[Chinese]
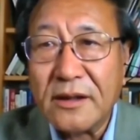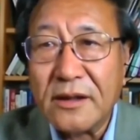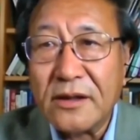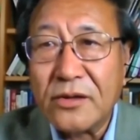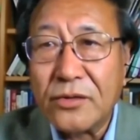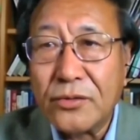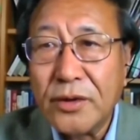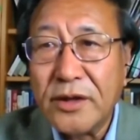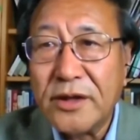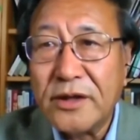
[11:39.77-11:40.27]
就
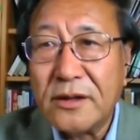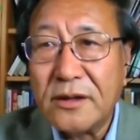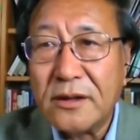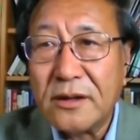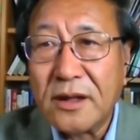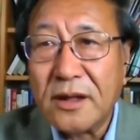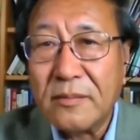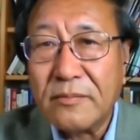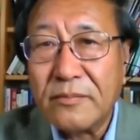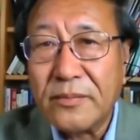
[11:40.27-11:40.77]
是
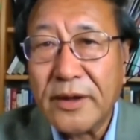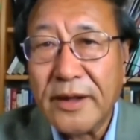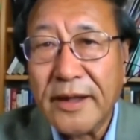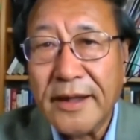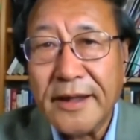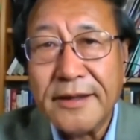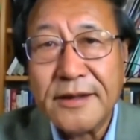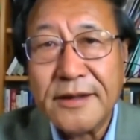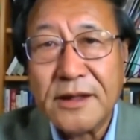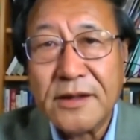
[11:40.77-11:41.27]
Regional
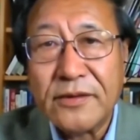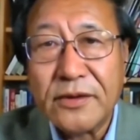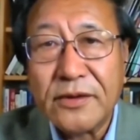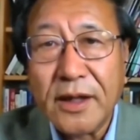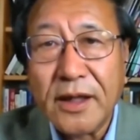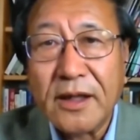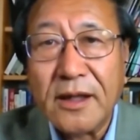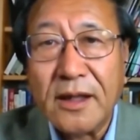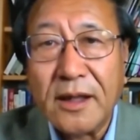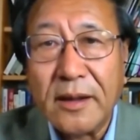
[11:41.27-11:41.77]
Comprehensive
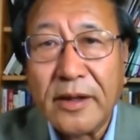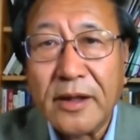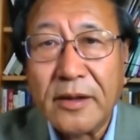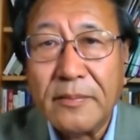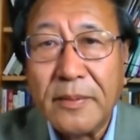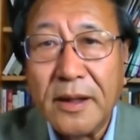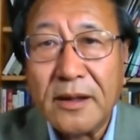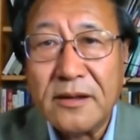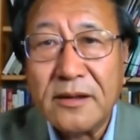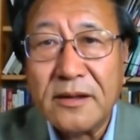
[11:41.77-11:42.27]
Economic
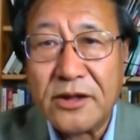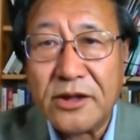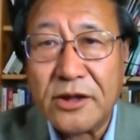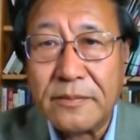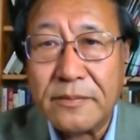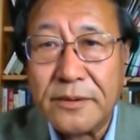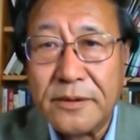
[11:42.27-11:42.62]
Partnership，